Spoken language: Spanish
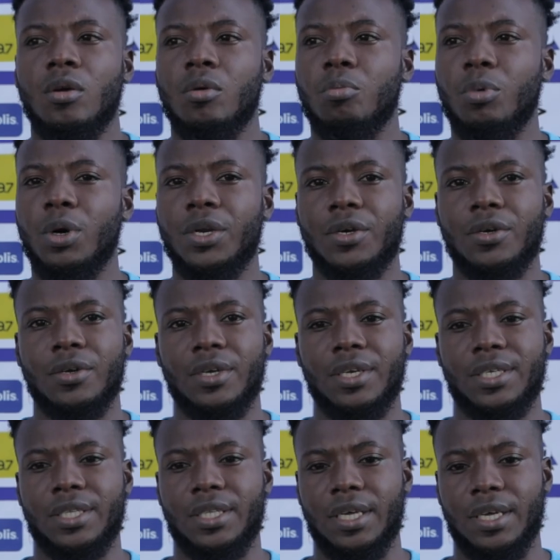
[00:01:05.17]
Bueno,
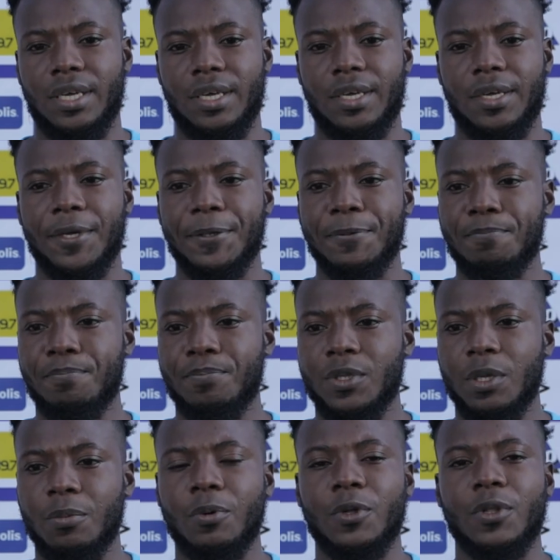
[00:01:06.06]
este,
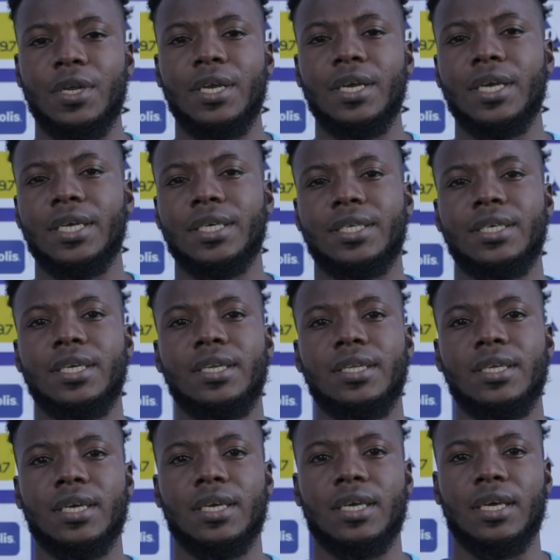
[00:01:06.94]
te podría
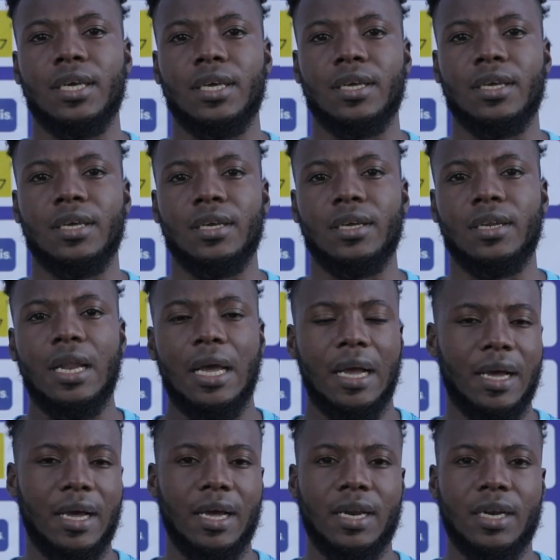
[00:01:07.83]
decir de que
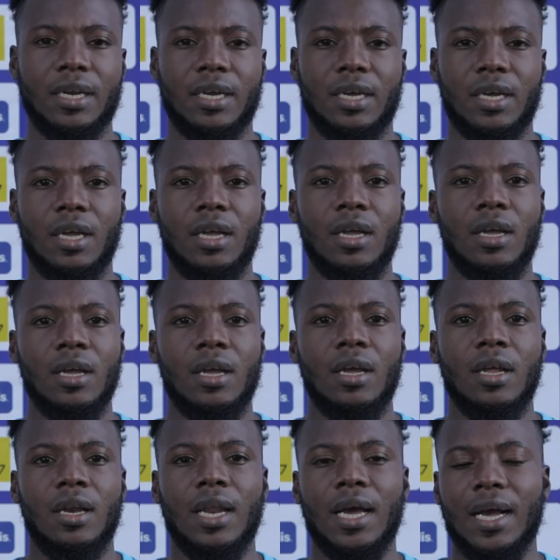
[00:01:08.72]
la garra,
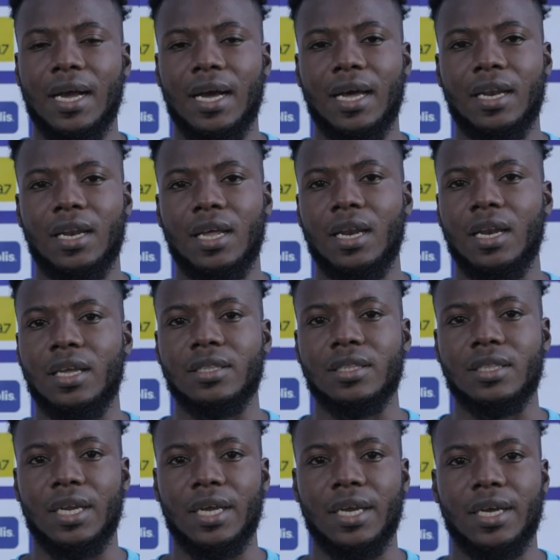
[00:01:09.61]
la gana, la
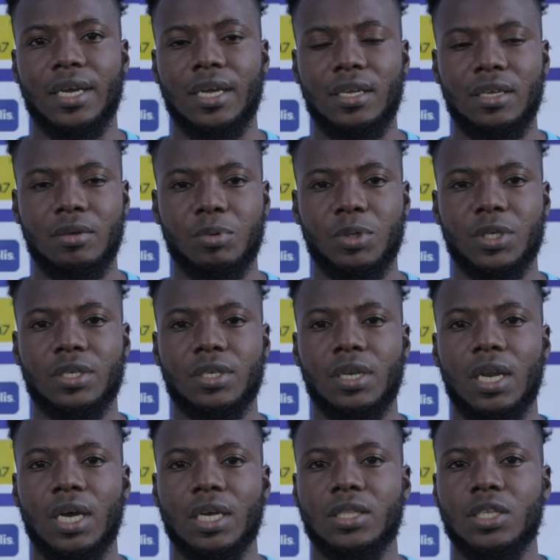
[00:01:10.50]
entrega, pues
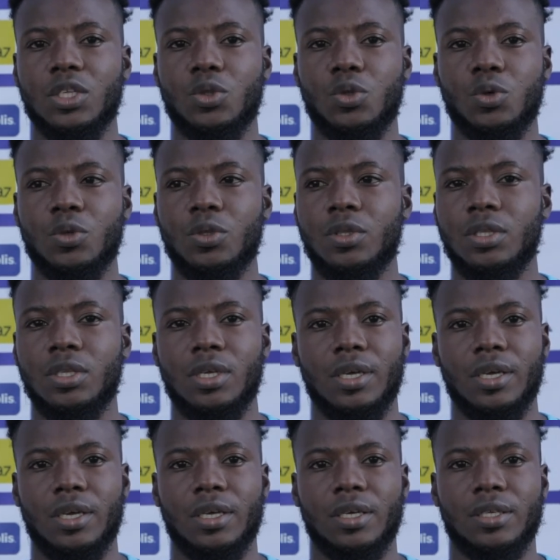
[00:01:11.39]
la actitud,
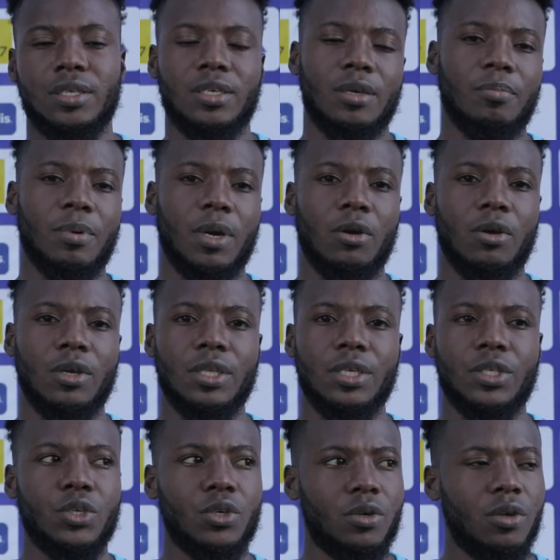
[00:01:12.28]
eh, siempre lo he
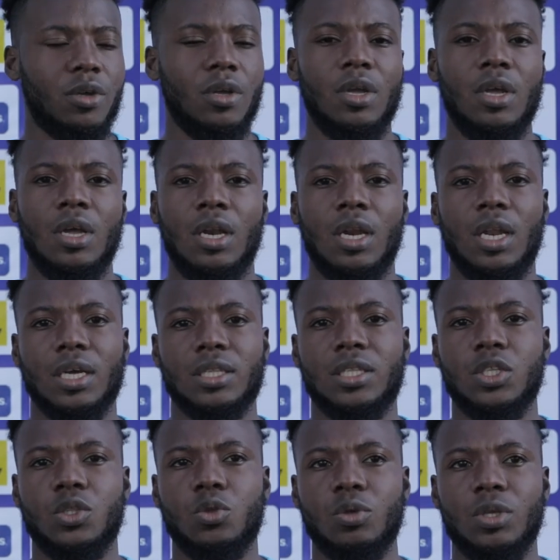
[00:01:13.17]
dicho, la
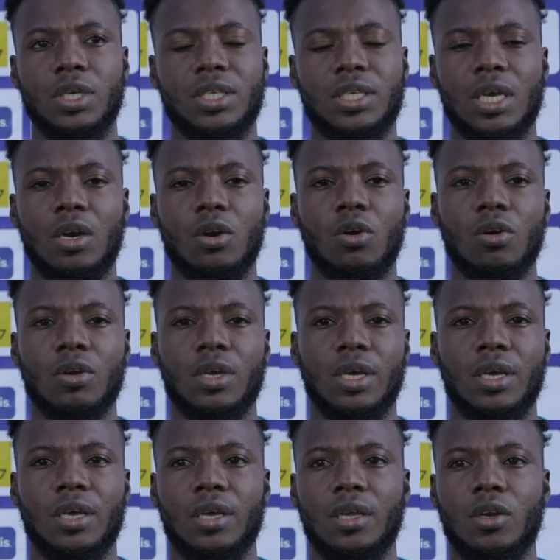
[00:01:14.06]
actitud es algo
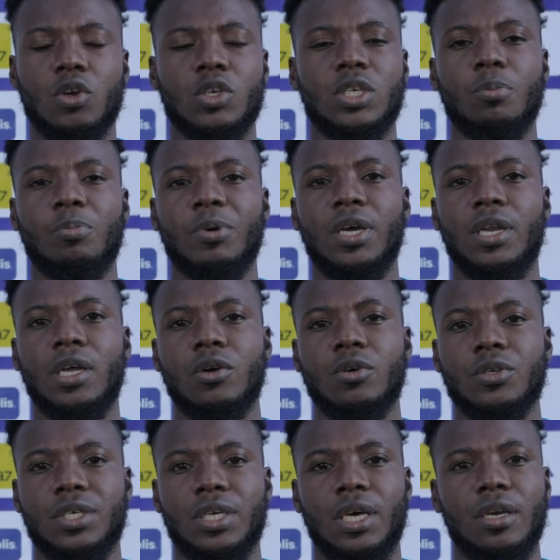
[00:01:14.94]
que no se puede
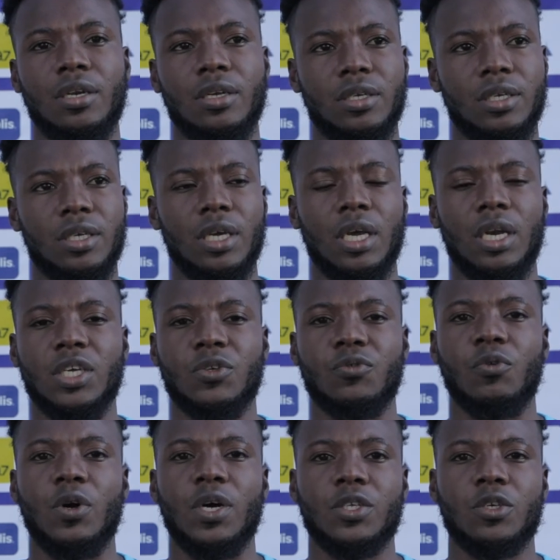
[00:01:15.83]
negociar y el
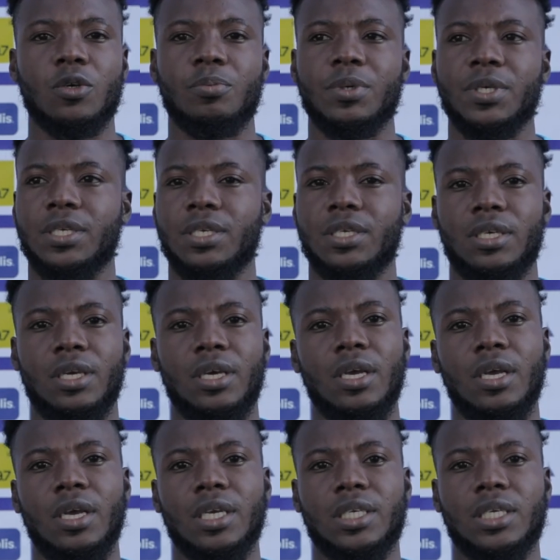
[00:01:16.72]
esfuerzo pues
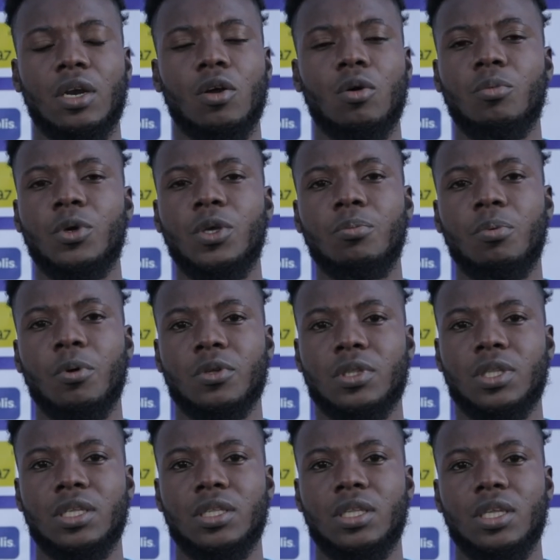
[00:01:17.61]
es algo muy
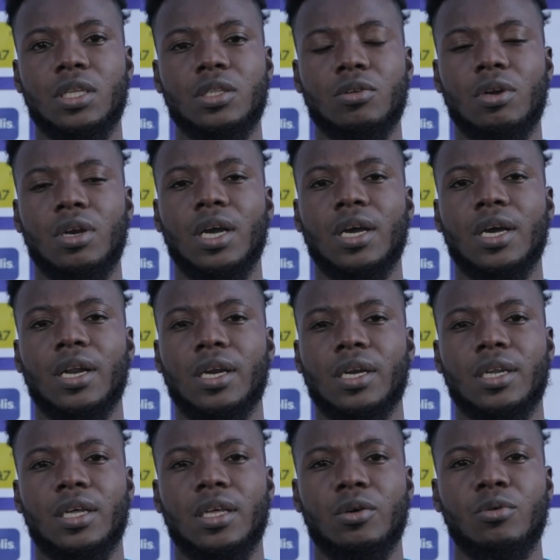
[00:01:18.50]
importante dentro de la
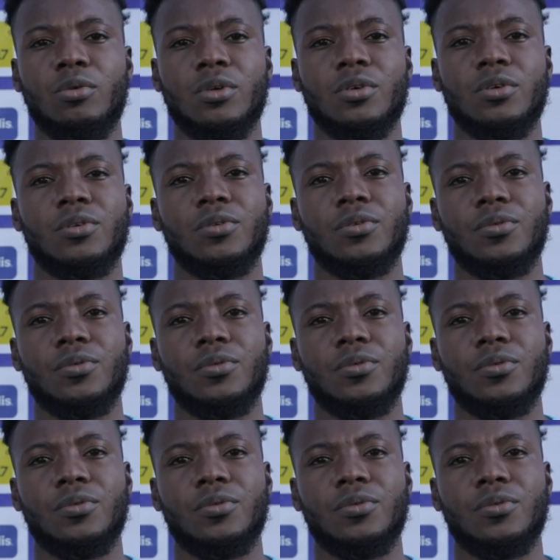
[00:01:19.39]
carrera de uno.